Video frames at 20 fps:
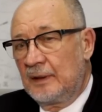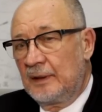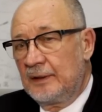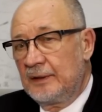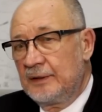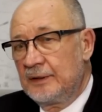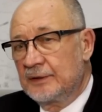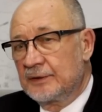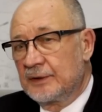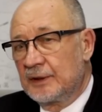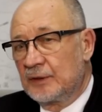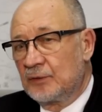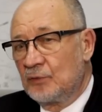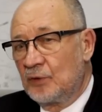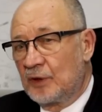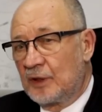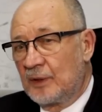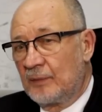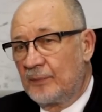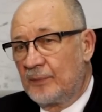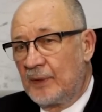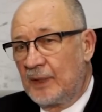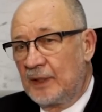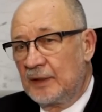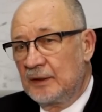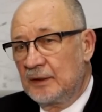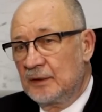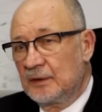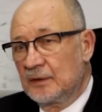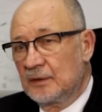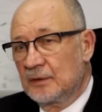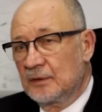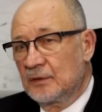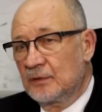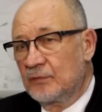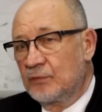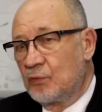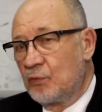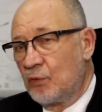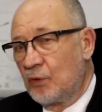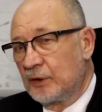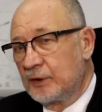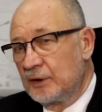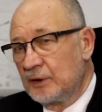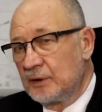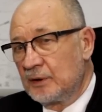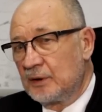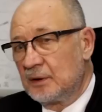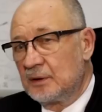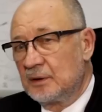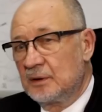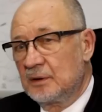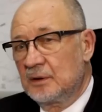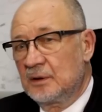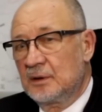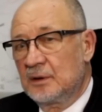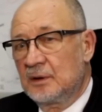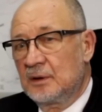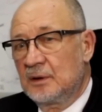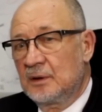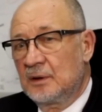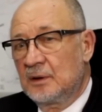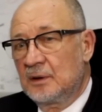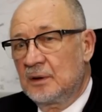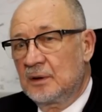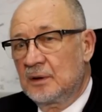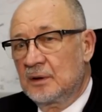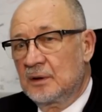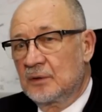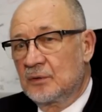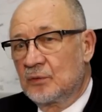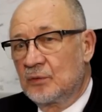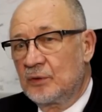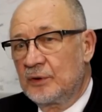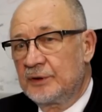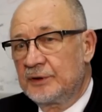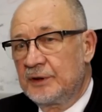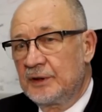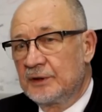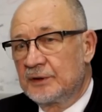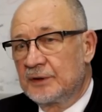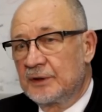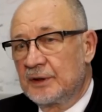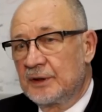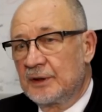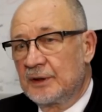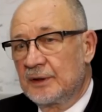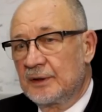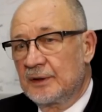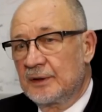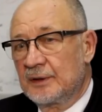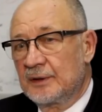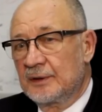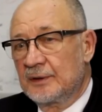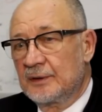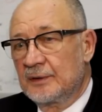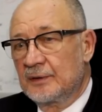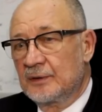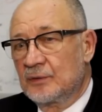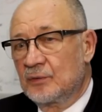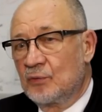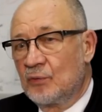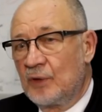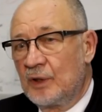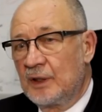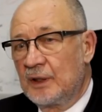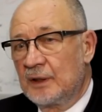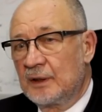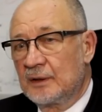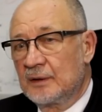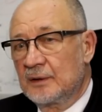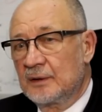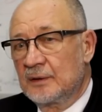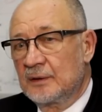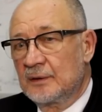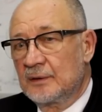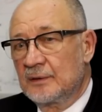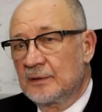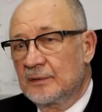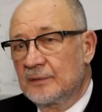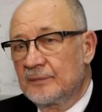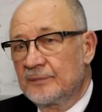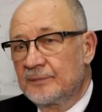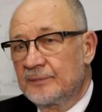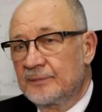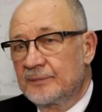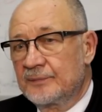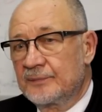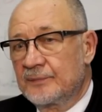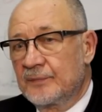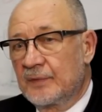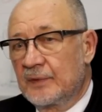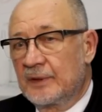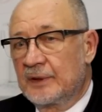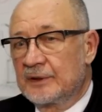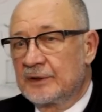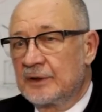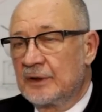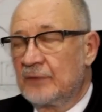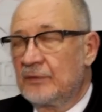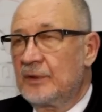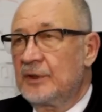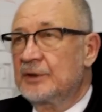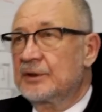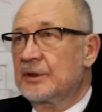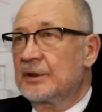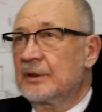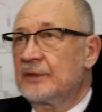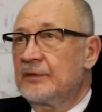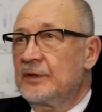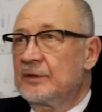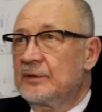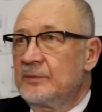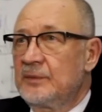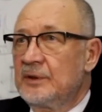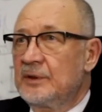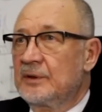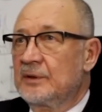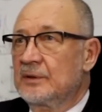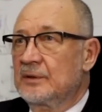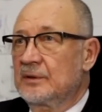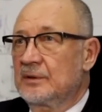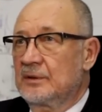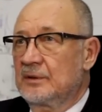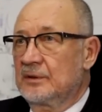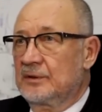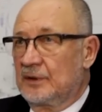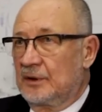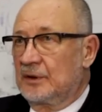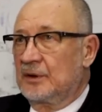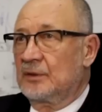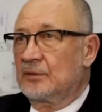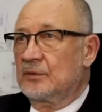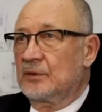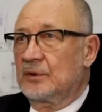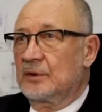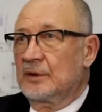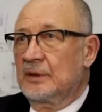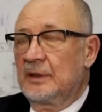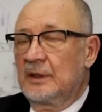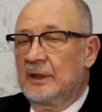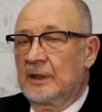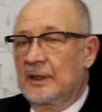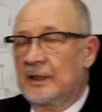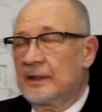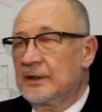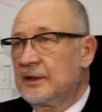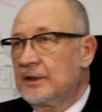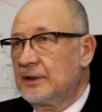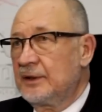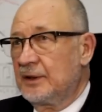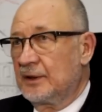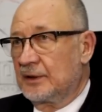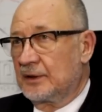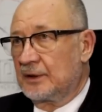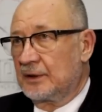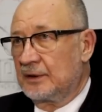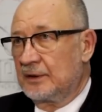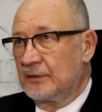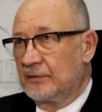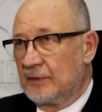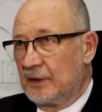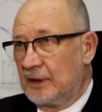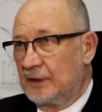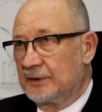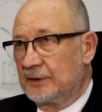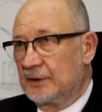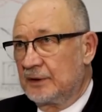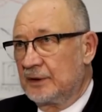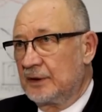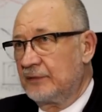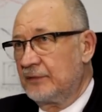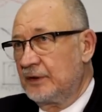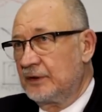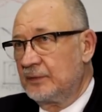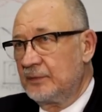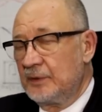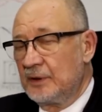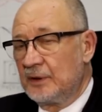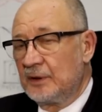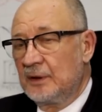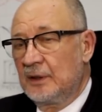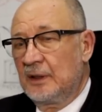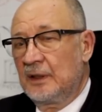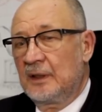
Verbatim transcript: из одной компании в холдинг, то, естественно, э, доля э, должна увеличиться на весь мир, с одного континента Евразия на весь мир,